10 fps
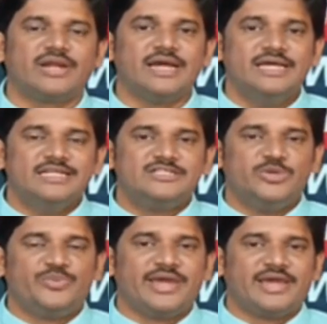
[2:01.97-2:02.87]
ద్వారా
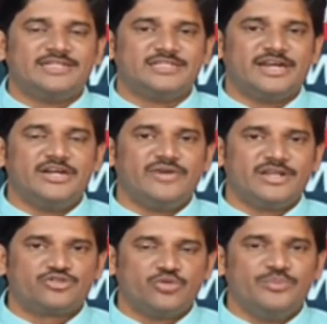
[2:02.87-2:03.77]
సిపిఐ గెలిచింది రెండు
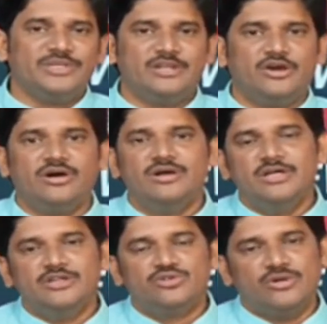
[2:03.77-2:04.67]
వేల తొమ్మిదిలో
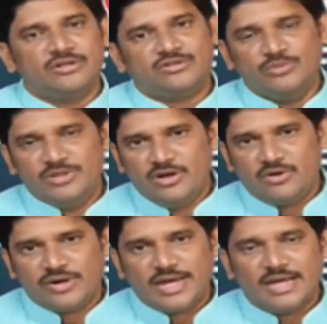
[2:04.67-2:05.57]
తొమ్మిదిలో
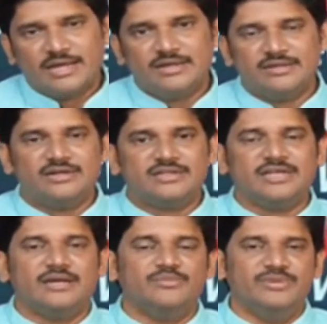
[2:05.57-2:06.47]
కూడా
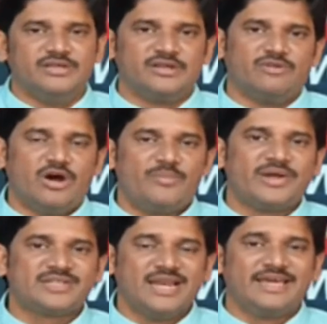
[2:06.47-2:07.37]

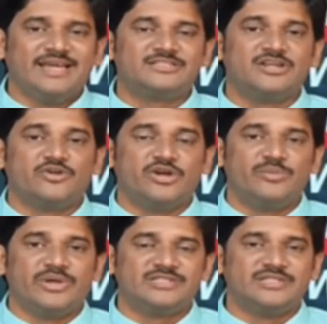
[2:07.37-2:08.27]
వామపక్షాలే గెలిచినటువంటి
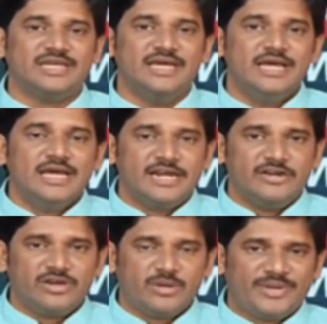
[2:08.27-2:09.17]
పరిస్థితి
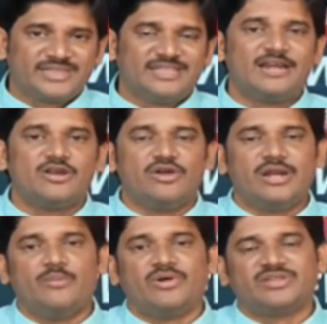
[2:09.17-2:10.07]
రెండు వేల
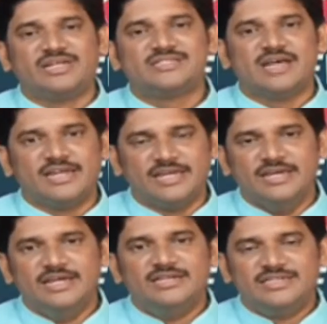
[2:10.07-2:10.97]
పద్నాలుగులోనే మొదటిసారి
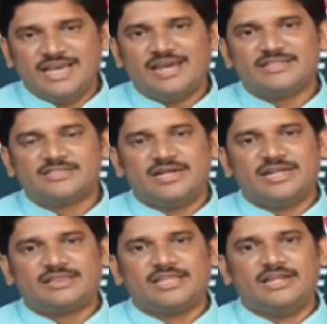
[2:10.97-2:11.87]
టీఆర్ఎస్
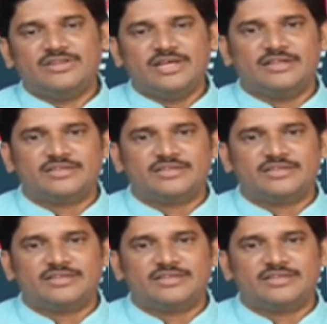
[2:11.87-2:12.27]
అంటే తెలుగు